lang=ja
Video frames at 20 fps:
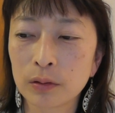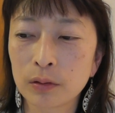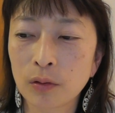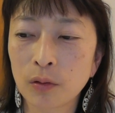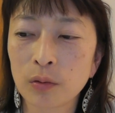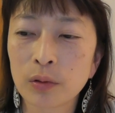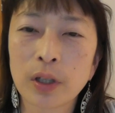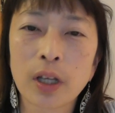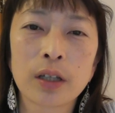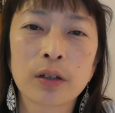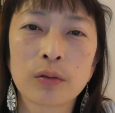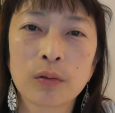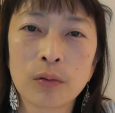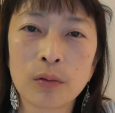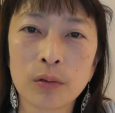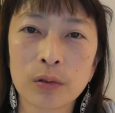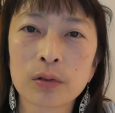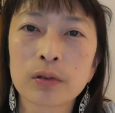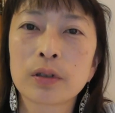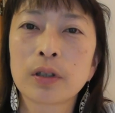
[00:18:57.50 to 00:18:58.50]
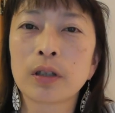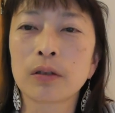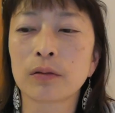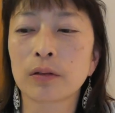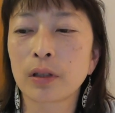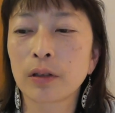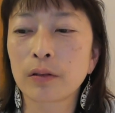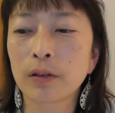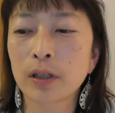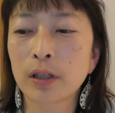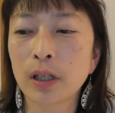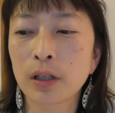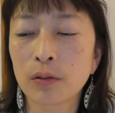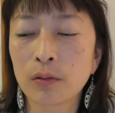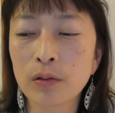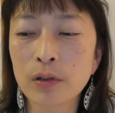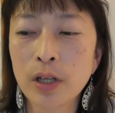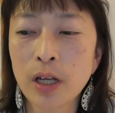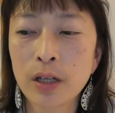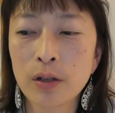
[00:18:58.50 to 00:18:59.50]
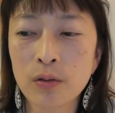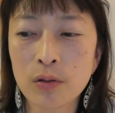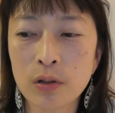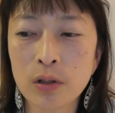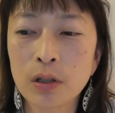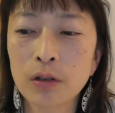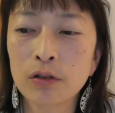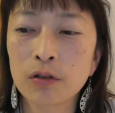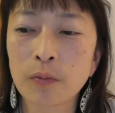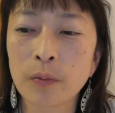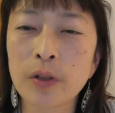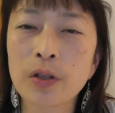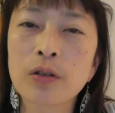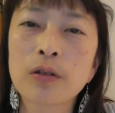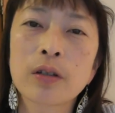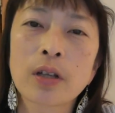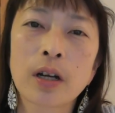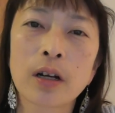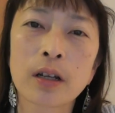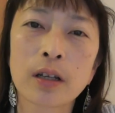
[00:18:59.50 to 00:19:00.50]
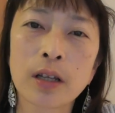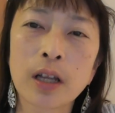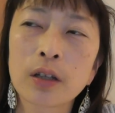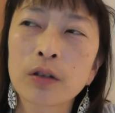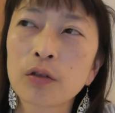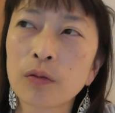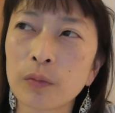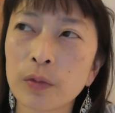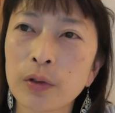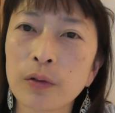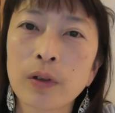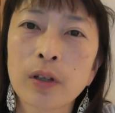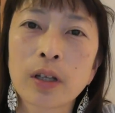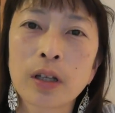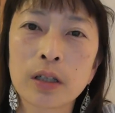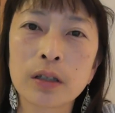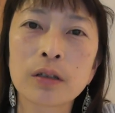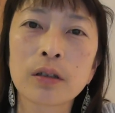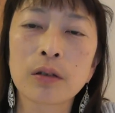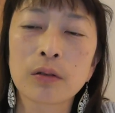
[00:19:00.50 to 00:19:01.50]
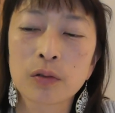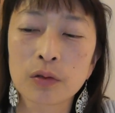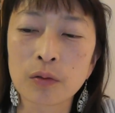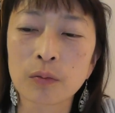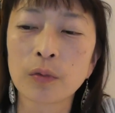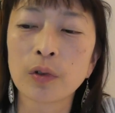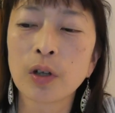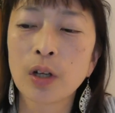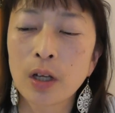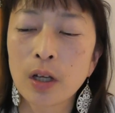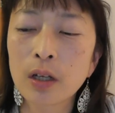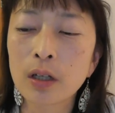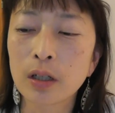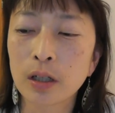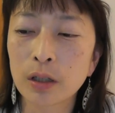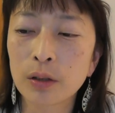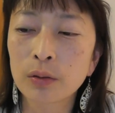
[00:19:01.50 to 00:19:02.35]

こんなんどうって言ってくれたのを採用しなくても別に何ら何とも言わないっていう人もい